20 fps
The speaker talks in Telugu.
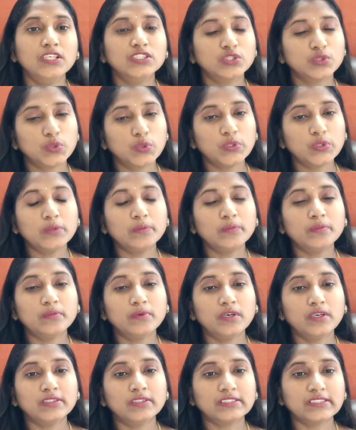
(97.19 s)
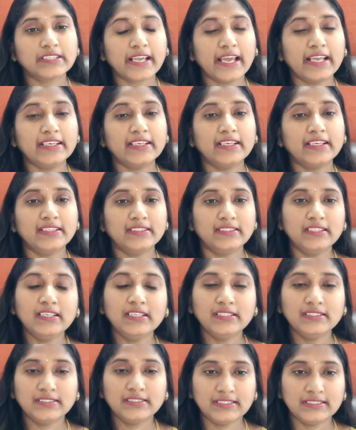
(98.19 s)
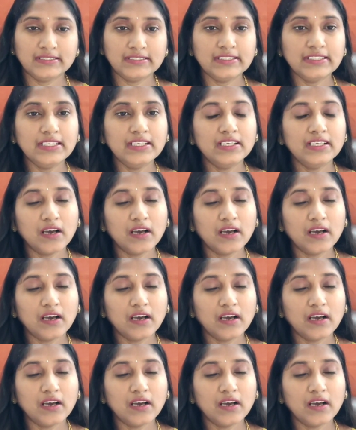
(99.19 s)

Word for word: స్క్రోటమ్ స్కాన్ అనేది తీసి